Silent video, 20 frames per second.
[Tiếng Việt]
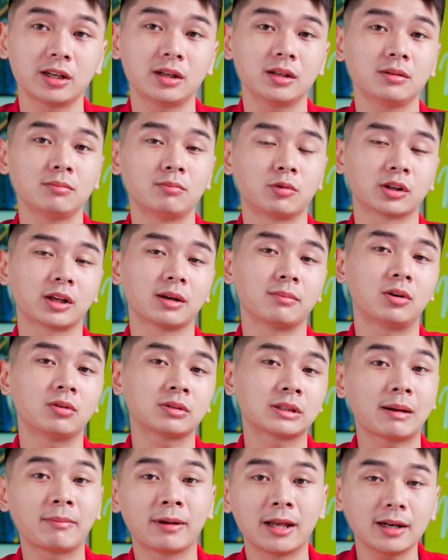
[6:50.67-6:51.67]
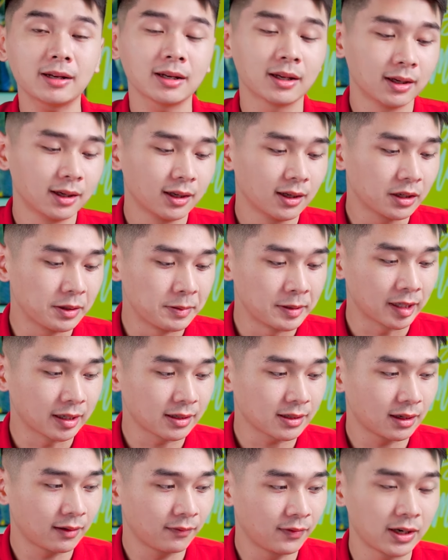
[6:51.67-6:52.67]
trên một cái mẫu tablet thì mình
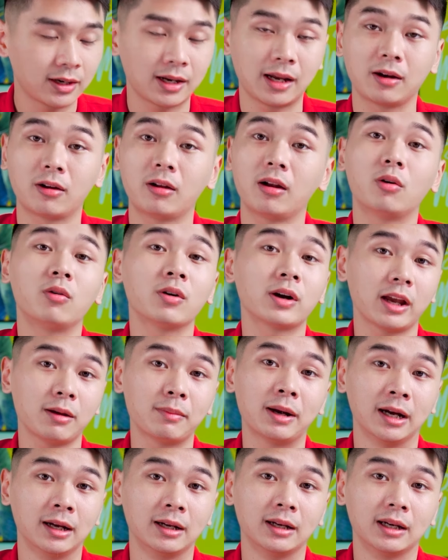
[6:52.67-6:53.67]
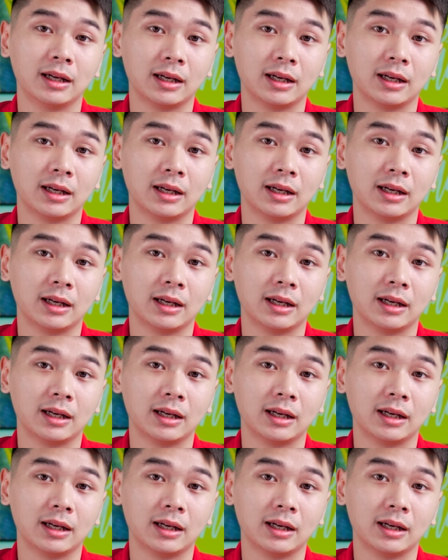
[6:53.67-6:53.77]
thấy rằng là viền này nó là ok mà